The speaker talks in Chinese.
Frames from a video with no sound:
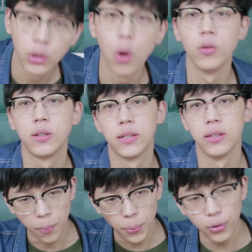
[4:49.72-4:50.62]
痛死。
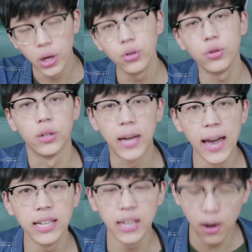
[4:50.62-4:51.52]
我不允许
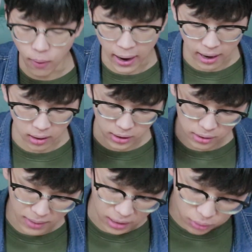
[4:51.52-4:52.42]
开箱我还要失败，